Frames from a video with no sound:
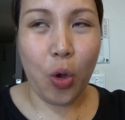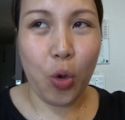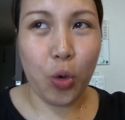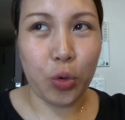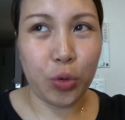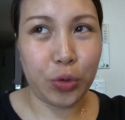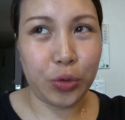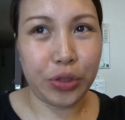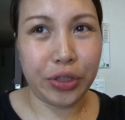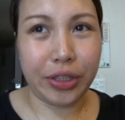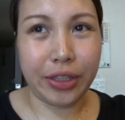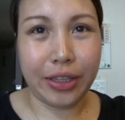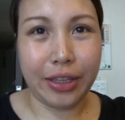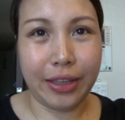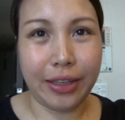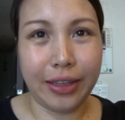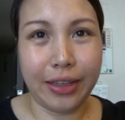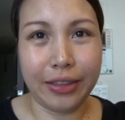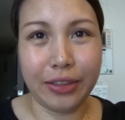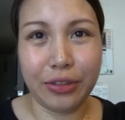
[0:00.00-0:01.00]
oh,
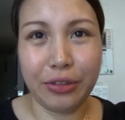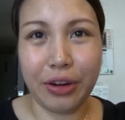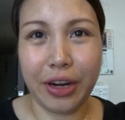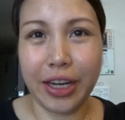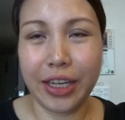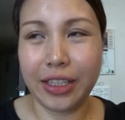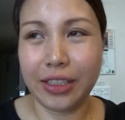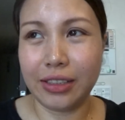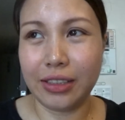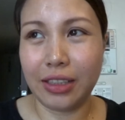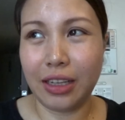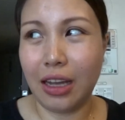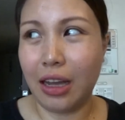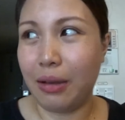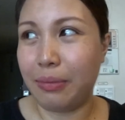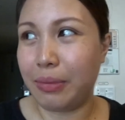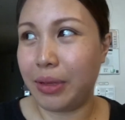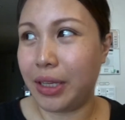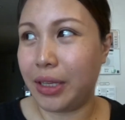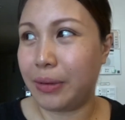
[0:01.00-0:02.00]
the train is
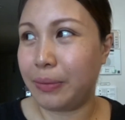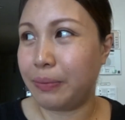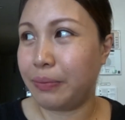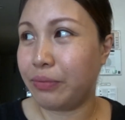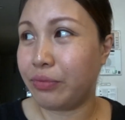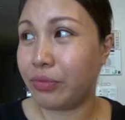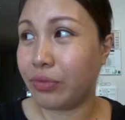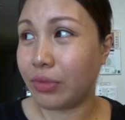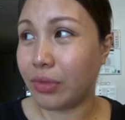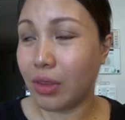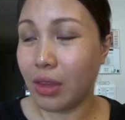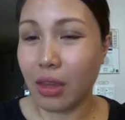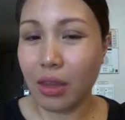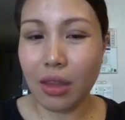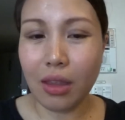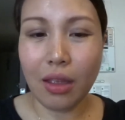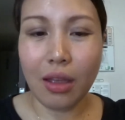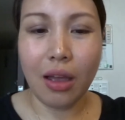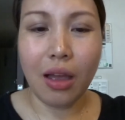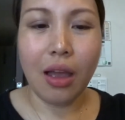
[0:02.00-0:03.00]
coming.
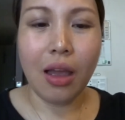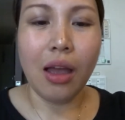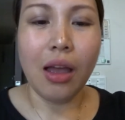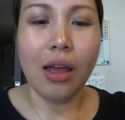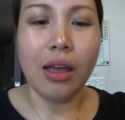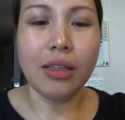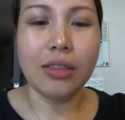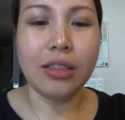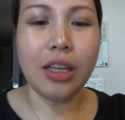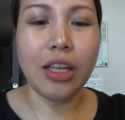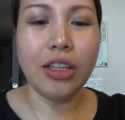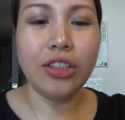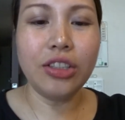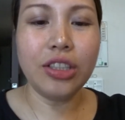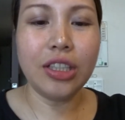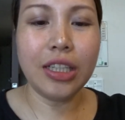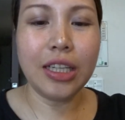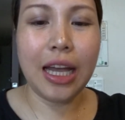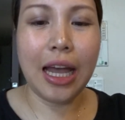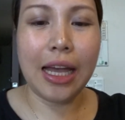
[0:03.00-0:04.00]
So, ito
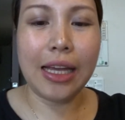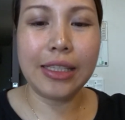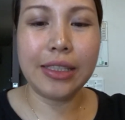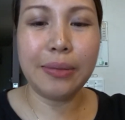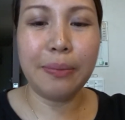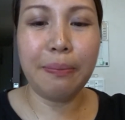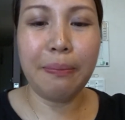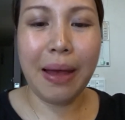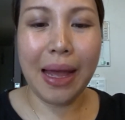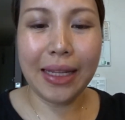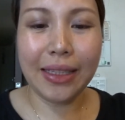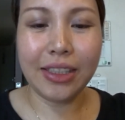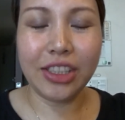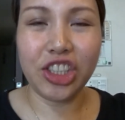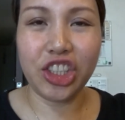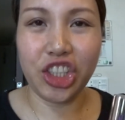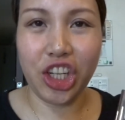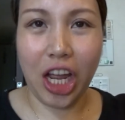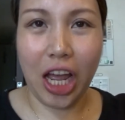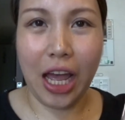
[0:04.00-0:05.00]
siya guys. Matte
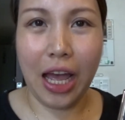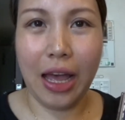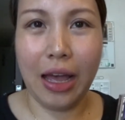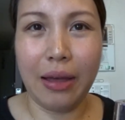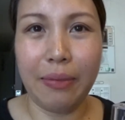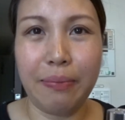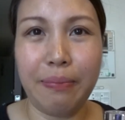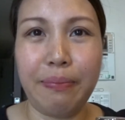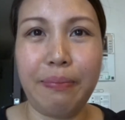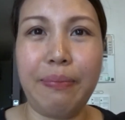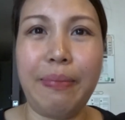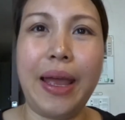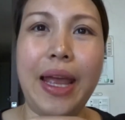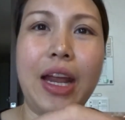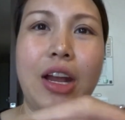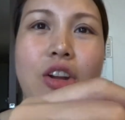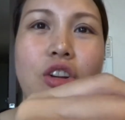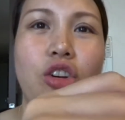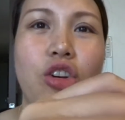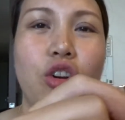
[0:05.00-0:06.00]
siya.
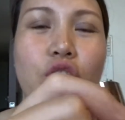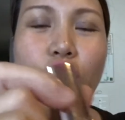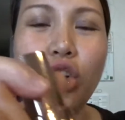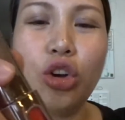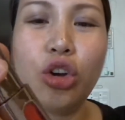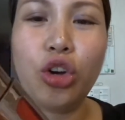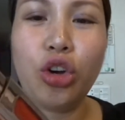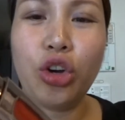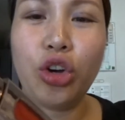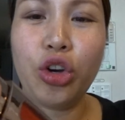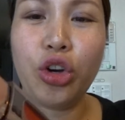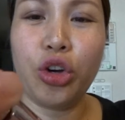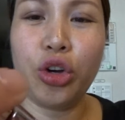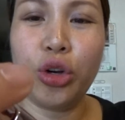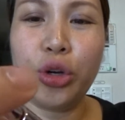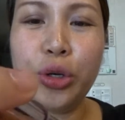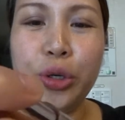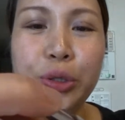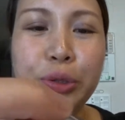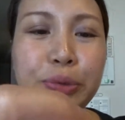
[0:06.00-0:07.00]
Pero,
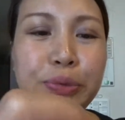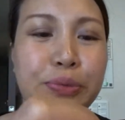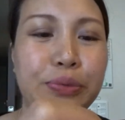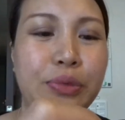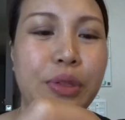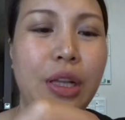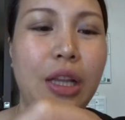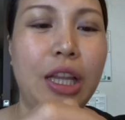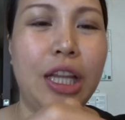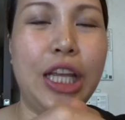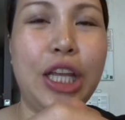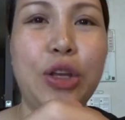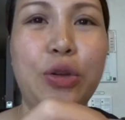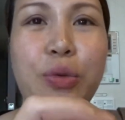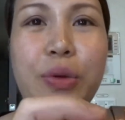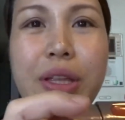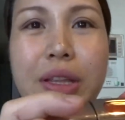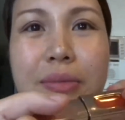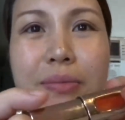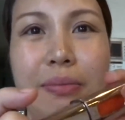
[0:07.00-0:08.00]

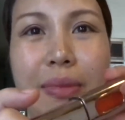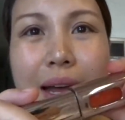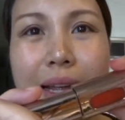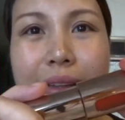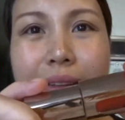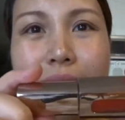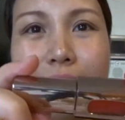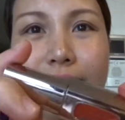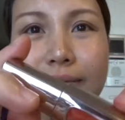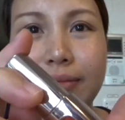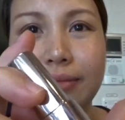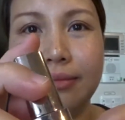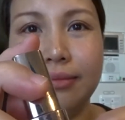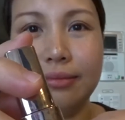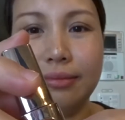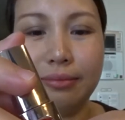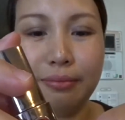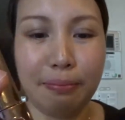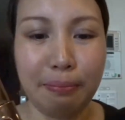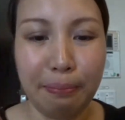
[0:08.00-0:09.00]
liquid matte.
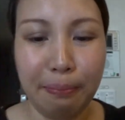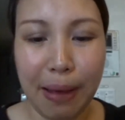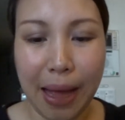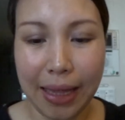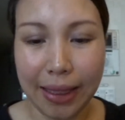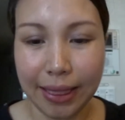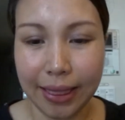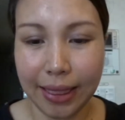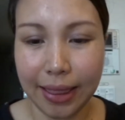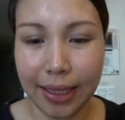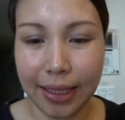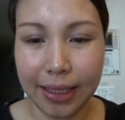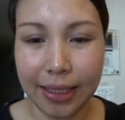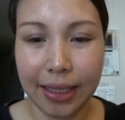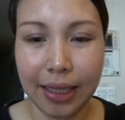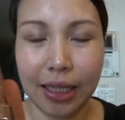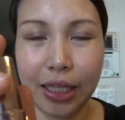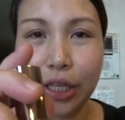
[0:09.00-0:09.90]
Matte.